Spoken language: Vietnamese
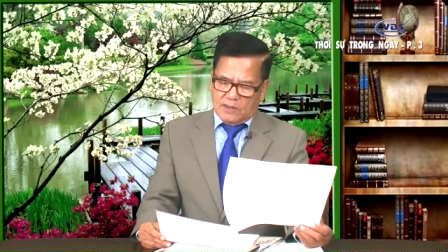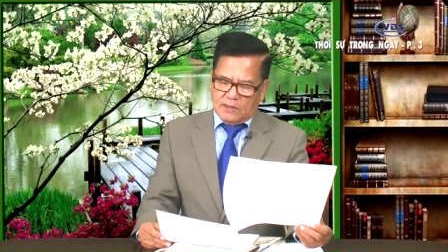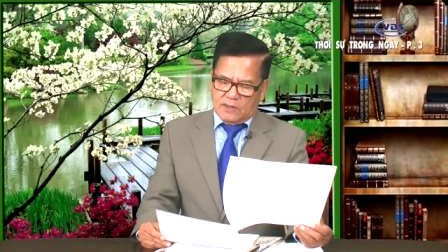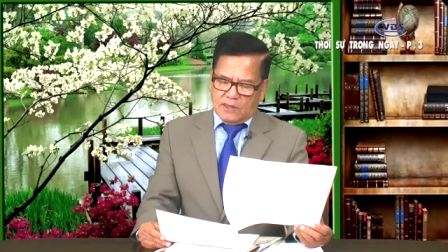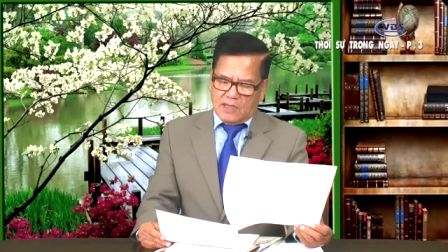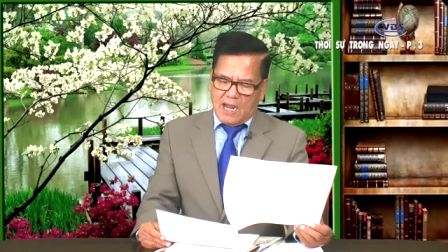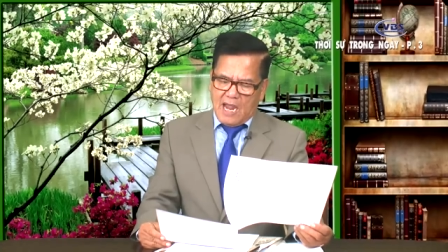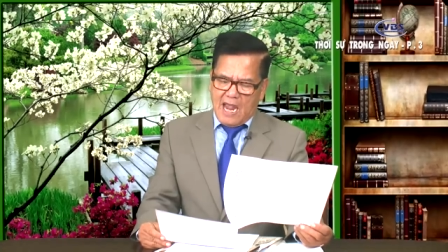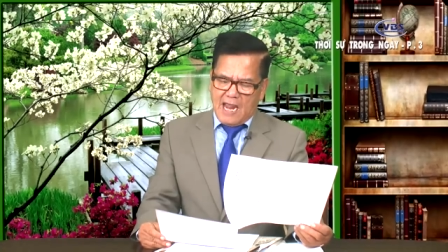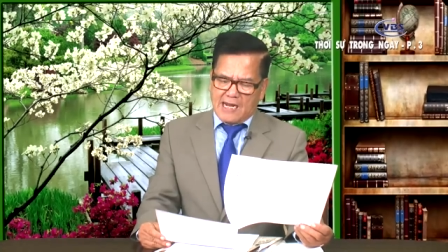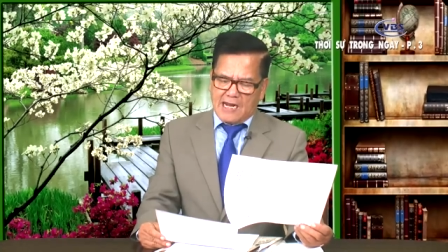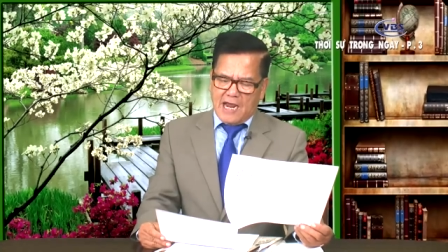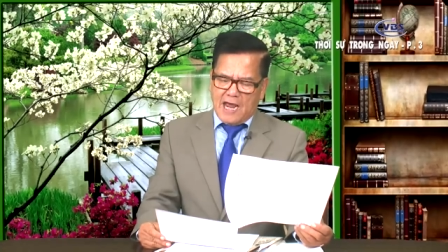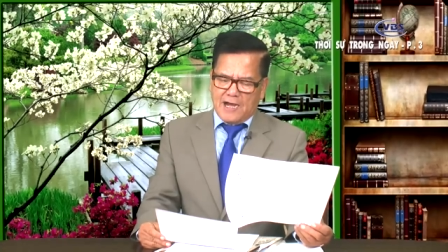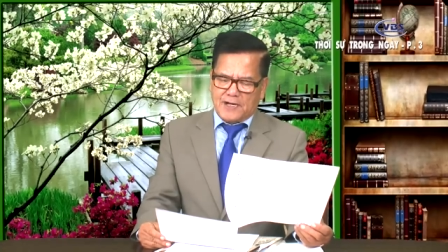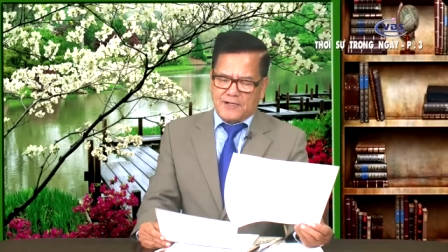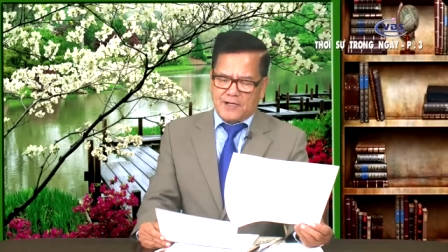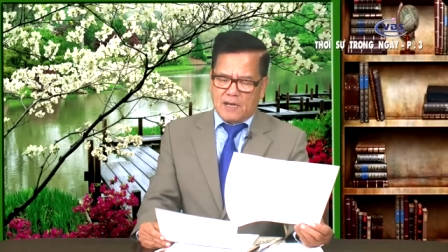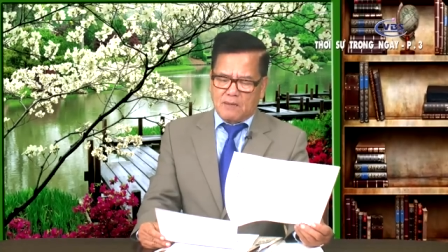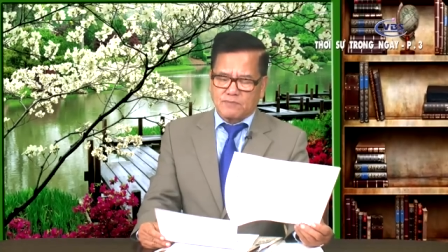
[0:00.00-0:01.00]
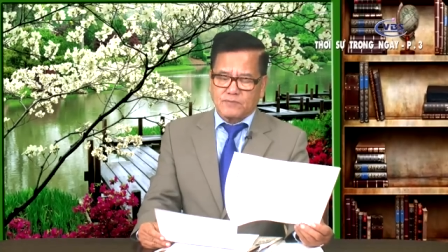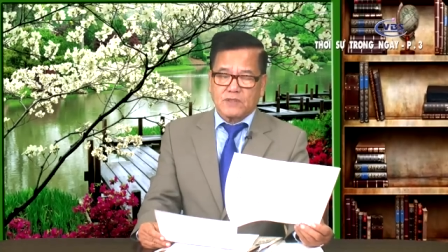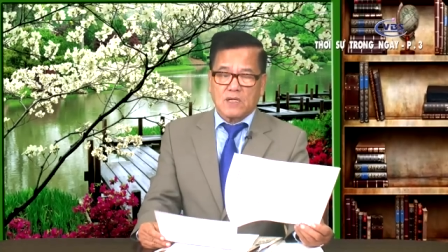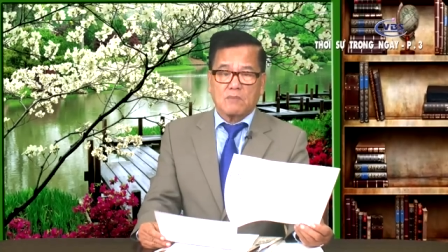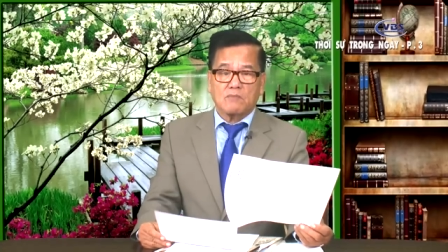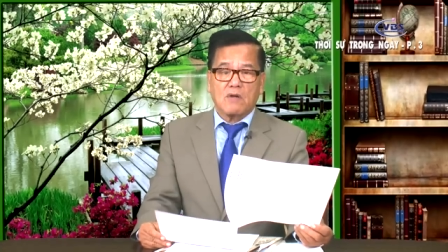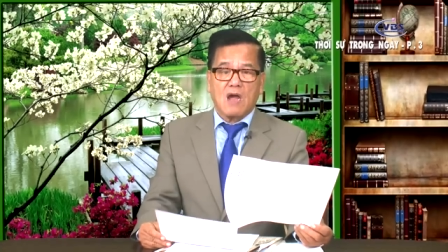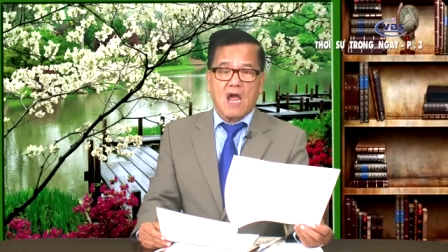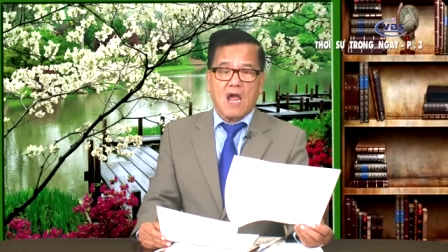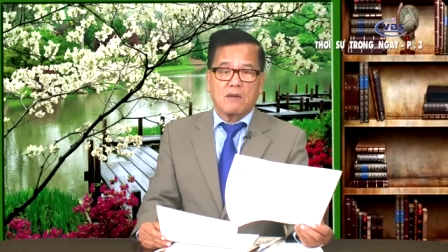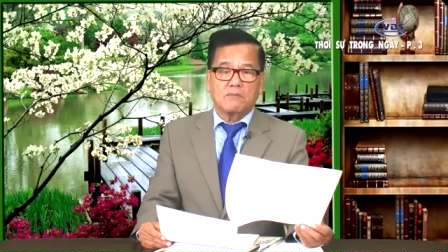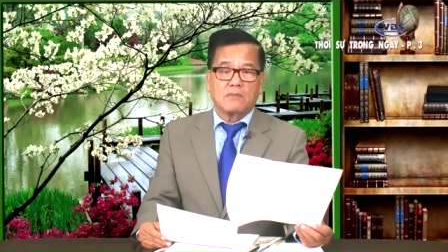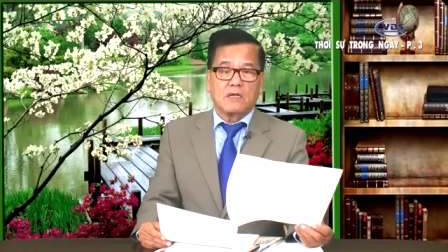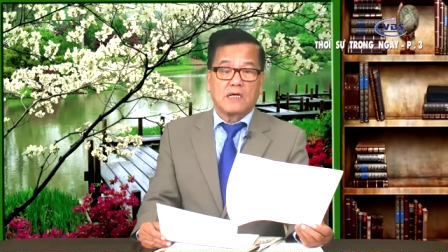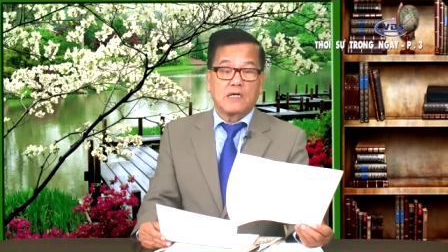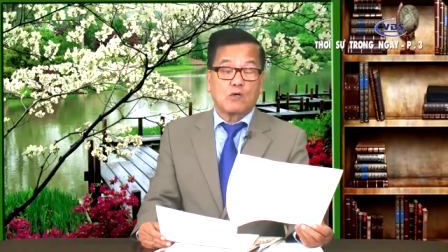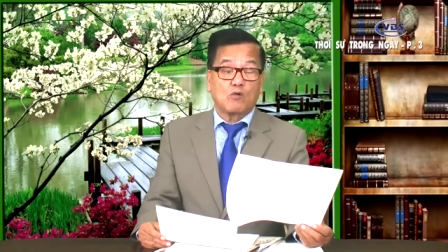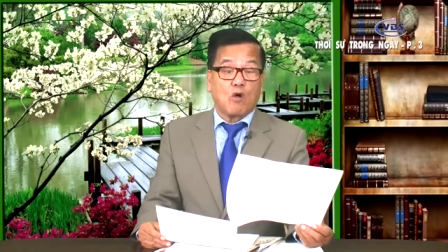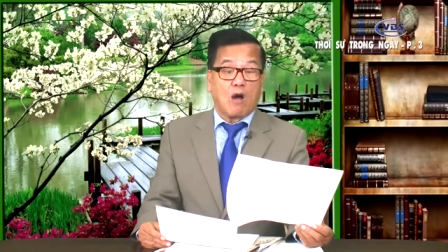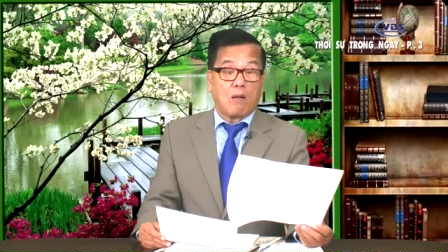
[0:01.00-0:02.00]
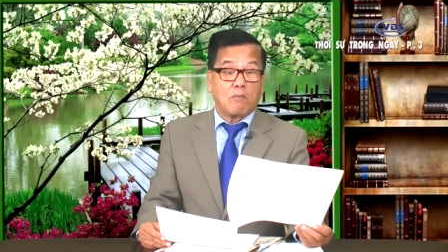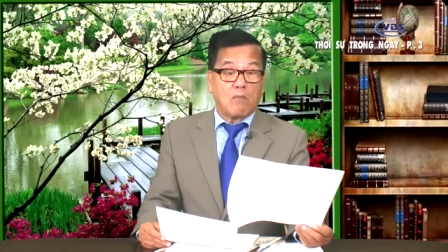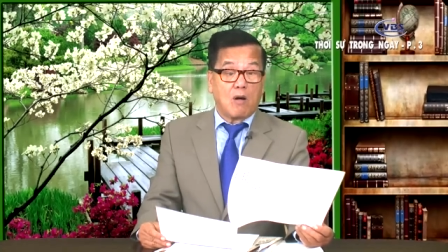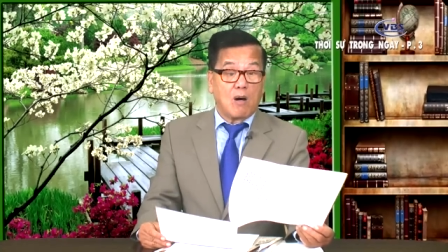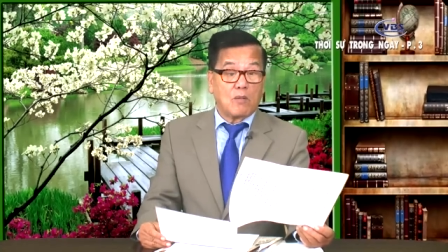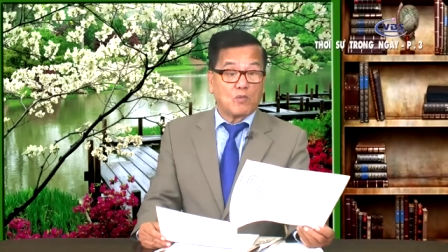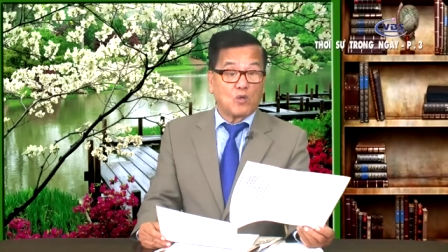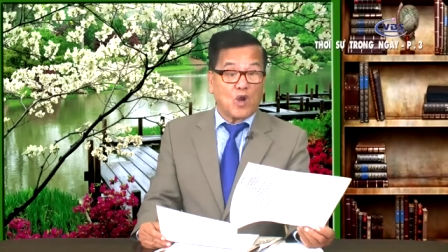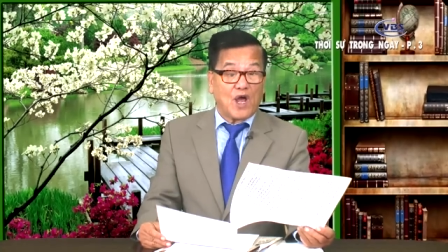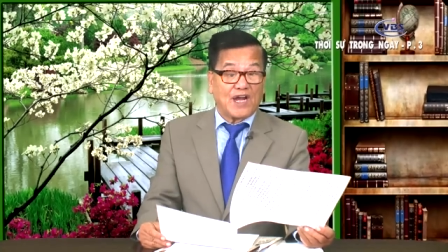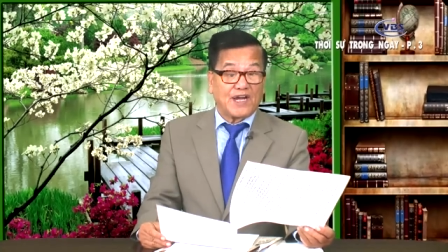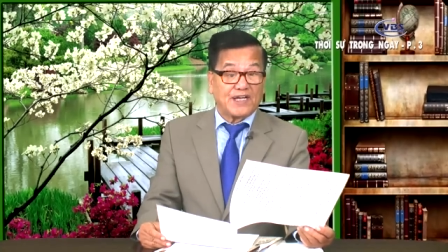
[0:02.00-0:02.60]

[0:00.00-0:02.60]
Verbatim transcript: Hai nghìn năm trăm hai mươi quả bom loại